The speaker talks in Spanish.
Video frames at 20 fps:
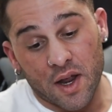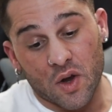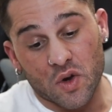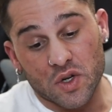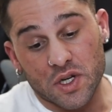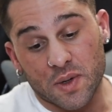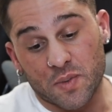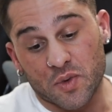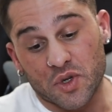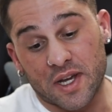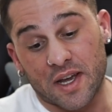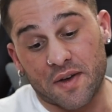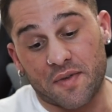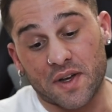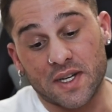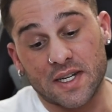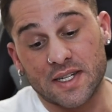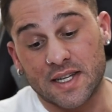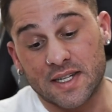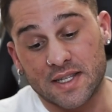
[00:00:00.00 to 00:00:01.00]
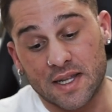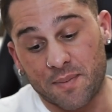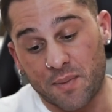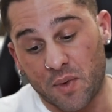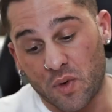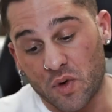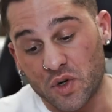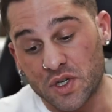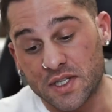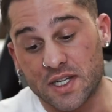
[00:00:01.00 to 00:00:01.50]
No sabemos en qué fase estás
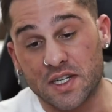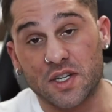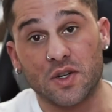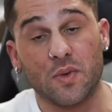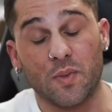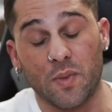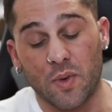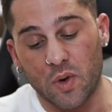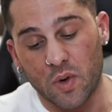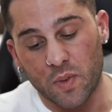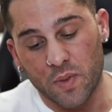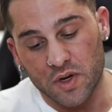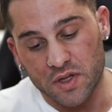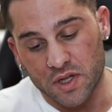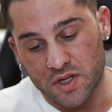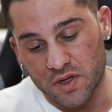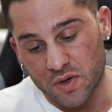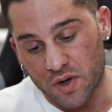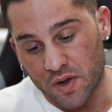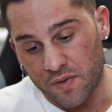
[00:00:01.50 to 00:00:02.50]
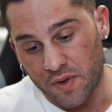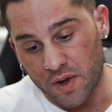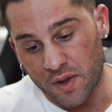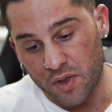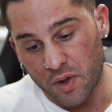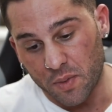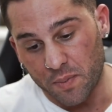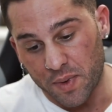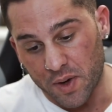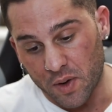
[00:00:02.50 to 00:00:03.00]
tampoco, si estás en un volumen, estás en una
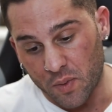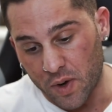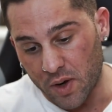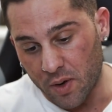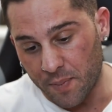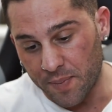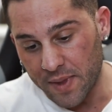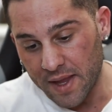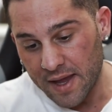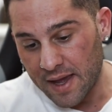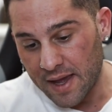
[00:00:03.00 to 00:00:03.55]
definición, pero bueno,